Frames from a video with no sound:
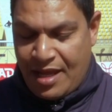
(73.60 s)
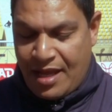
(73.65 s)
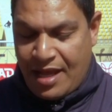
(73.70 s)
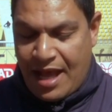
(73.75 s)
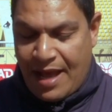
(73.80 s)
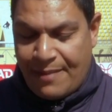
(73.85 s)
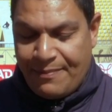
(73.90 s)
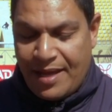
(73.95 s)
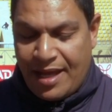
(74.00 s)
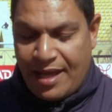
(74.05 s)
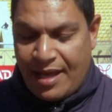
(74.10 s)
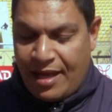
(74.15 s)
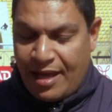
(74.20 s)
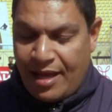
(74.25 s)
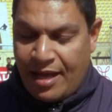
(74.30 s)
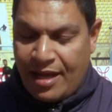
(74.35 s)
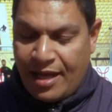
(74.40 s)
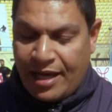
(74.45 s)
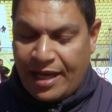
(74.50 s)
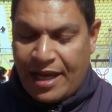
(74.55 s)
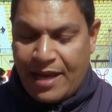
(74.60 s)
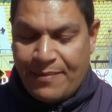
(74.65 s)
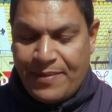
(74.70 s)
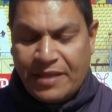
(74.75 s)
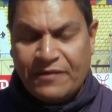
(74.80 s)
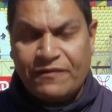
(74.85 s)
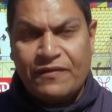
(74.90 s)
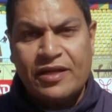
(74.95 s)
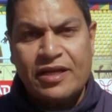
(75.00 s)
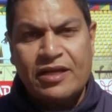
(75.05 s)
أما
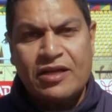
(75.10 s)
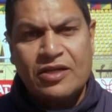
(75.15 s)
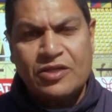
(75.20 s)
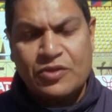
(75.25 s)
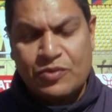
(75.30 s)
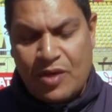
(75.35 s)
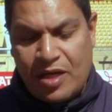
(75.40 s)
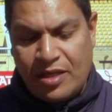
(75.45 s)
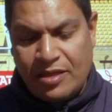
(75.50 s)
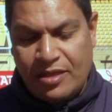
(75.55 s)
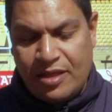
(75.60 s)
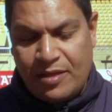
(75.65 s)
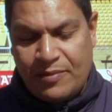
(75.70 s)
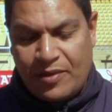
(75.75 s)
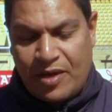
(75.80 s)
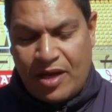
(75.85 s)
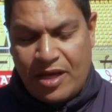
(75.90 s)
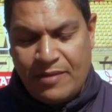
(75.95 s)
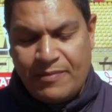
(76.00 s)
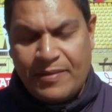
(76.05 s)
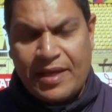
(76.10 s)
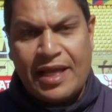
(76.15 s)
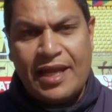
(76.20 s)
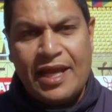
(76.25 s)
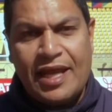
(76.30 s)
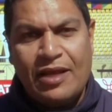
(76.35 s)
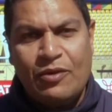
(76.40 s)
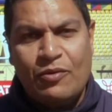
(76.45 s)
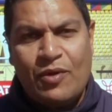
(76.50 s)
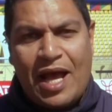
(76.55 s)
غيابات فريق أسوان إبراهيم
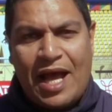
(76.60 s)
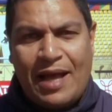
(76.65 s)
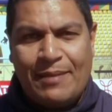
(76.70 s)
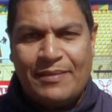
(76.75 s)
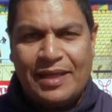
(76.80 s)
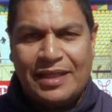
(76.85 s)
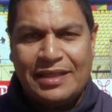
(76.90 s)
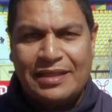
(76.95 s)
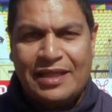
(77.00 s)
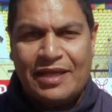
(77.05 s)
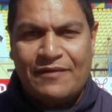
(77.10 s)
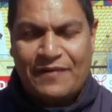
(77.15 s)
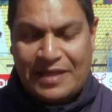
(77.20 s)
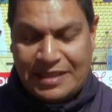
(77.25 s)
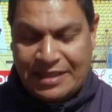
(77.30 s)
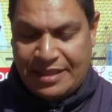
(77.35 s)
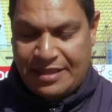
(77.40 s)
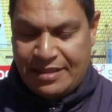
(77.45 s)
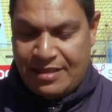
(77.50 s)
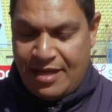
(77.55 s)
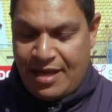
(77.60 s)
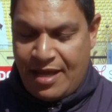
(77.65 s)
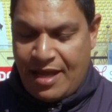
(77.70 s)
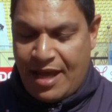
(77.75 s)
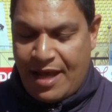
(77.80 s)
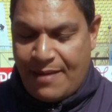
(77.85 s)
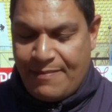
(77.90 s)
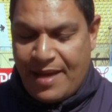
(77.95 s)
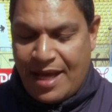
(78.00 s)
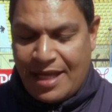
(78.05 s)
جلال وأحمد فتحي
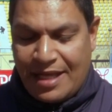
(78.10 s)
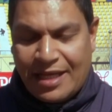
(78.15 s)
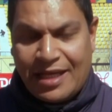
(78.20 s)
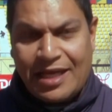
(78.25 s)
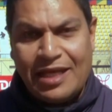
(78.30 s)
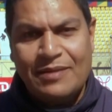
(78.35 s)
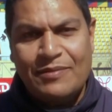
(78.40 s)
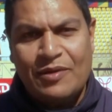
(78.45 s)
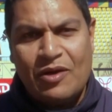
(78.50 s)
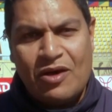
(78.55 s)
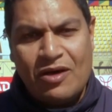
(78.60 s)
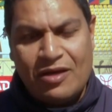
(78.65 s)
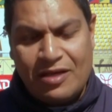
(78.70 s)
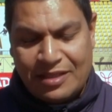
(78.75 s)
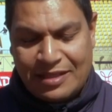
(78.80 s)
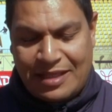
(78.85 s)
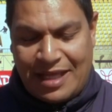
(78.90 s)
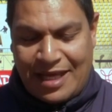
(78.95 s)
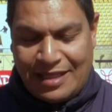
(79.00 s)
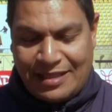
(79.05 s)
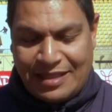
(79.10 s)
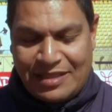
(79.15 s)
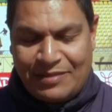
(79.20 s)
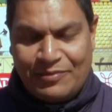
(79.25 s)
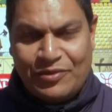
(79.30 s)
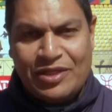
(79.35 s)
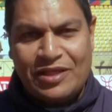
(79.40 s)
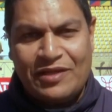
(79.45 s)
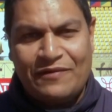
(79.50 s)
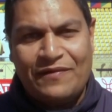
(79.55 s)
أما على الجانب الآخر تحدث
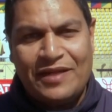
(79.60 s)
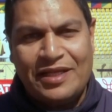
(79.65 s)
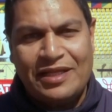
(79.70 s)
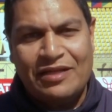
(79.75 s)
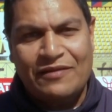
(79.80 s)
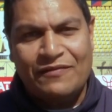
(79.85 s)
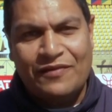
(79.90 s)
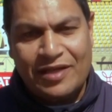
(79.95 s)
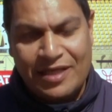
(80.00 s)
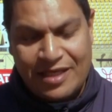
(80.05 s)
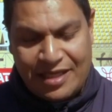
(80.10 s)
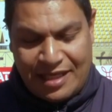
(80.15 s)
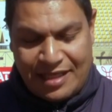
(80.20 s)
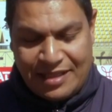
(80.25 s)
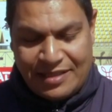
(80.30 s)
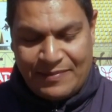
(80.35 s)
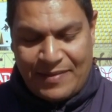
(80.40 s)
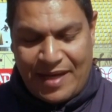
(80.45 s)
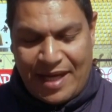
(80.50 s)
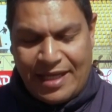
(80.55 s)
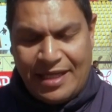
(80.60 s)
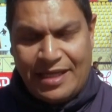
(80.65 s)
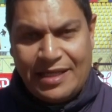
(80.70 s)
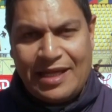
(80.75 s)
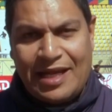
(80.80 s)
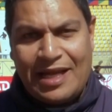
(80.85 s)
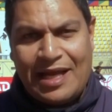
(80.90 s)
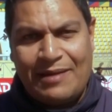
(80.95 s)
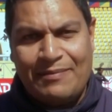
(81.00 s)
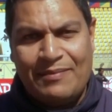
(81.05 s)
المدير الفني لفريق الإسماعيلي
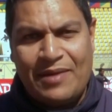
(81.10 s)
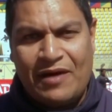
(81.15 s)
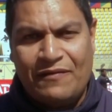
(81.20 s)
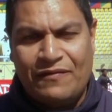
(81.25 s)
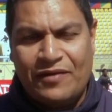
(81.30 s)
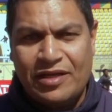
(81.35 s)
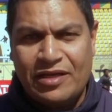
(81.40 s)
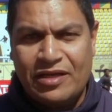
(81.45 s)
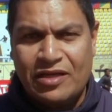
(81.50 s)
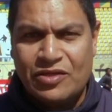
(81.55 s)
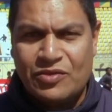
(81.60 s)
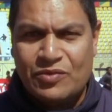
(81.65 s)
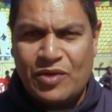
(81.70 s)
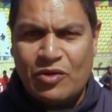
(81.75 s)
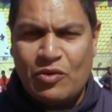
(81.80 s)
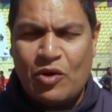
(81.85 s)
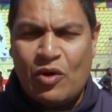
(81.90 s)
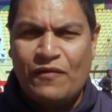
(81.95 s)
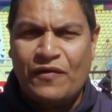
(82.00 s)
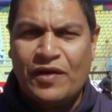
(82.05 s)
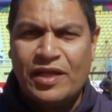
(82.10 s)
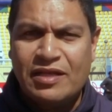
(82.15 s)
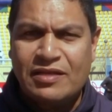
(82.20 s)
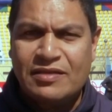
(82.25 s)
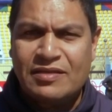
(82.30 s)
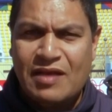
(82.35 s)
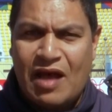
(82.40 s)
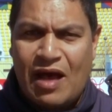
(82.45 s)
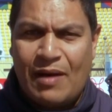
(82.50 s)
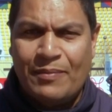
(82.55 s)
نلعب مع فريق أسوان وهو فريق
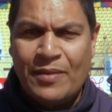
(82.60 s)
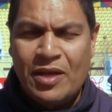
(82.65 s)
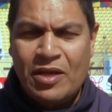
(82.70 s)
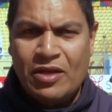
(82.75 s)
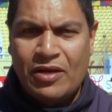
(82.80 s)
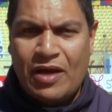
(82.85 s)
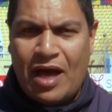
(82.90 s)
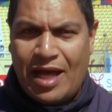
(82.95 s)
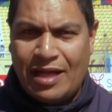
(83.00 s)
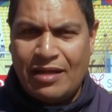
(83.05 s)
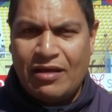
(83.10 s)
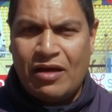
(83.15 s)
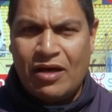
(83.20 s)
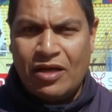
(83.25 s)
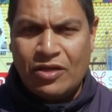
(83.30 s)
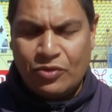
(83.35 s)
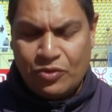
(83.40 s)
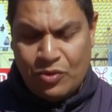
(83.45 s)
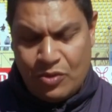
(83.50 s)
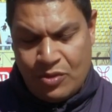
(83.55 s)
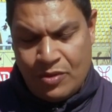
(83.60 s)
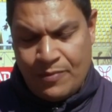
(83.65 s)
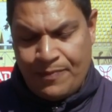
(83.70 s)
صعب على أرضه